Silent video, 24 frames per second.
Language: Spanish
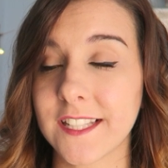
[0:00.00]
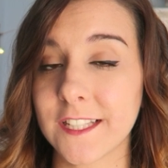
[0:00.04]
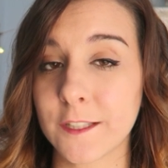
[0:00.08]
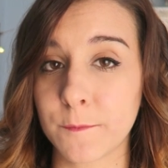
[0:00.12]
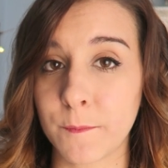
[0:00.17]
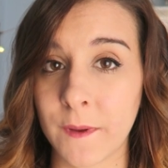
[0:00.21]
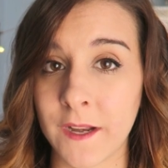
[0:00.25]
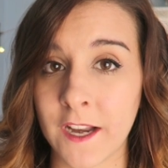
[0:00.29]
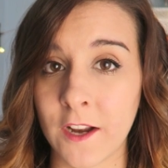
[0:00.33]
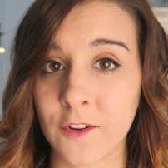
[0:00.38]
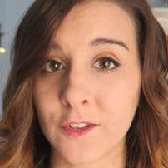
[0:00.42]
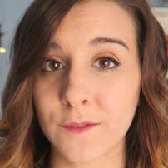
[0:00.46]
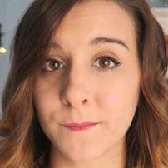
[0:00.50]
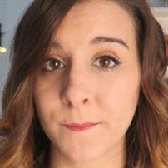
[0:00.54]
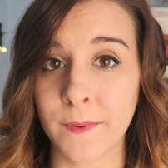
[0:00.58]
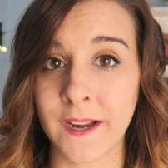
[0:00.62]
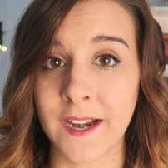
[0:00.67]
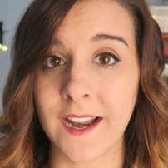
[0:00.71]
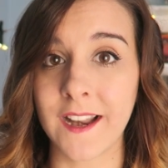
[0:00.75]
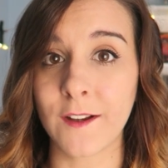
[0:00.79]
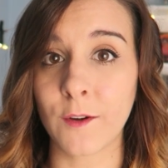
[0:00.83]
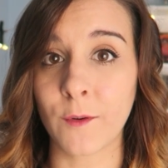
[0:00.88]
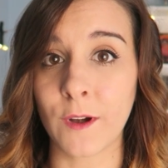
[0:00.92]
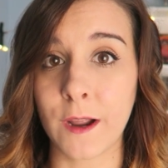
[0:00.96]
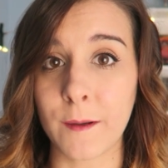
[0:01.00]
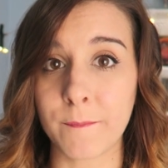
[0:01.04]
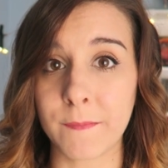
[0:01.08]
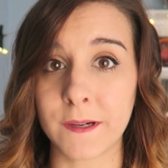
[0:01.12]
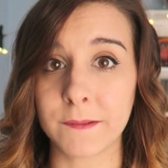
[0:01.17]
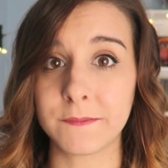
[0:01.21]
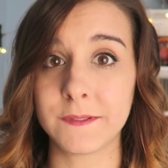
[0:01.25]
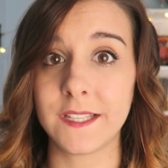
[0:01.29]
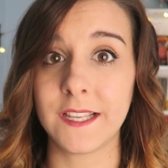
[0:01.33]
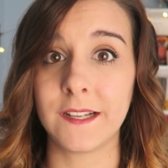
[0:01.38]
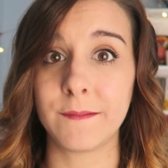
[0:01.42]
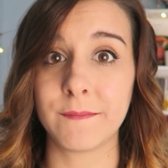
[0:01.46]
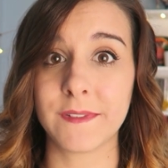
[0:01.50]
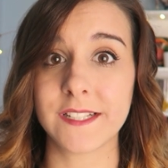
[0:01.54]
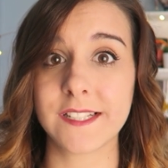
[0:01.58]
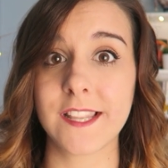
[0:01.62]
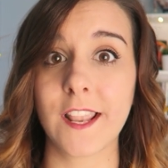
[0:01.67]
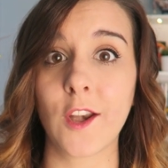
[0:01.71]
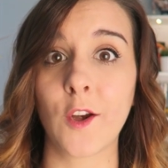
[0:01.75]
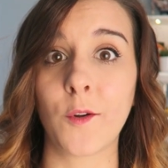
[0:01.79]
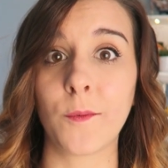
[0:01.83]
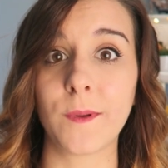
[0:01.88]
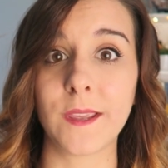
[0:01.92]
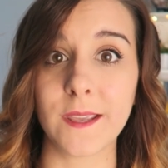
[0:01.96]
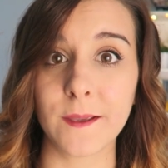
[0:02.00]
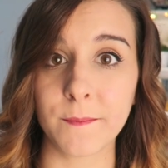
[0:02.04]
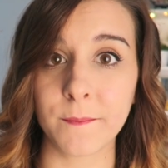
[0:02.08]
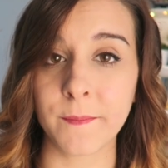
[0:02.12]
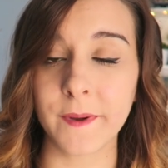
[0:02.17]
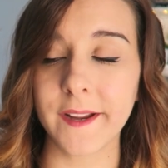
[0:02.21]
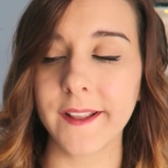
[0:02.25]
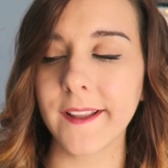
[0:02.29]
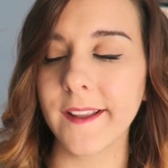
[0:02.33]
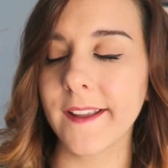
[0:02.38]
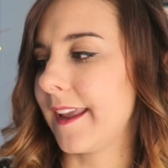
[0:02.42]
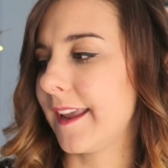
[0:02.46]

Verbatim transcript: que esperaros para el wrap up del mes de noviembre,